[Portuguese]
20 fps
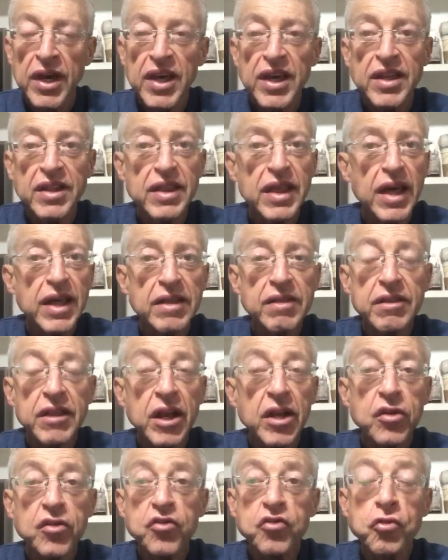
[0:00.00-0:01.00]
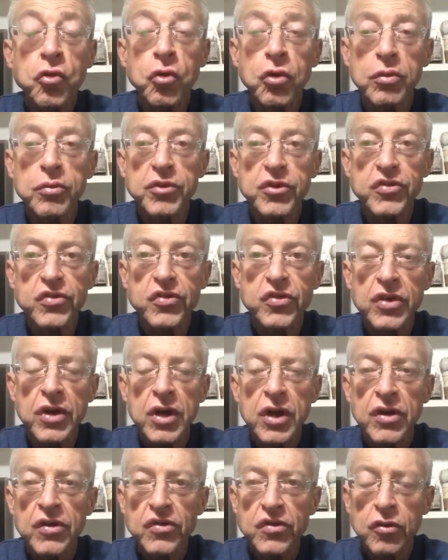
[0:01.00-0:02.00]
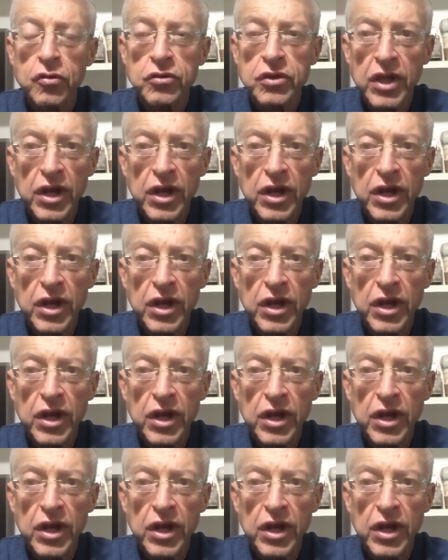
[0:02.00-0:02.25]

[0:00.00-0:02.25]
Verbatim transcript: E tem três nomes. São